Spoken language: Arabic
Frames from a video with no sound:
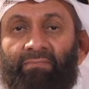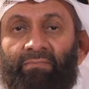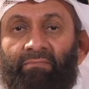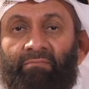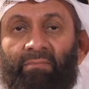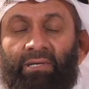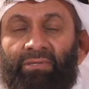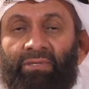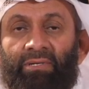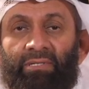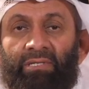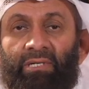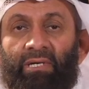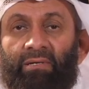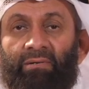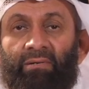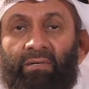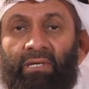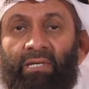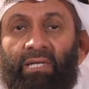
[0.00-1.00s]
ما ترجع
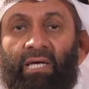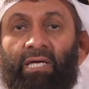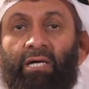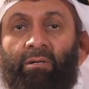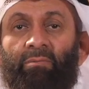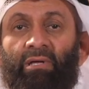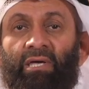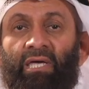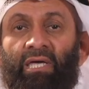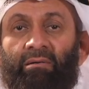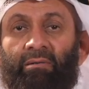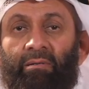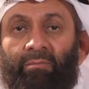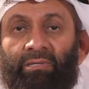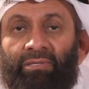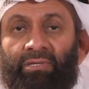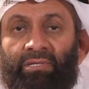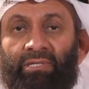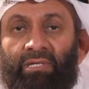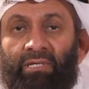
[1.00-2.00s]
الى يوم القيامه ما
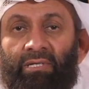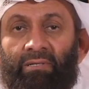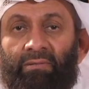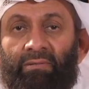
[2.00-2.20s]
ترجع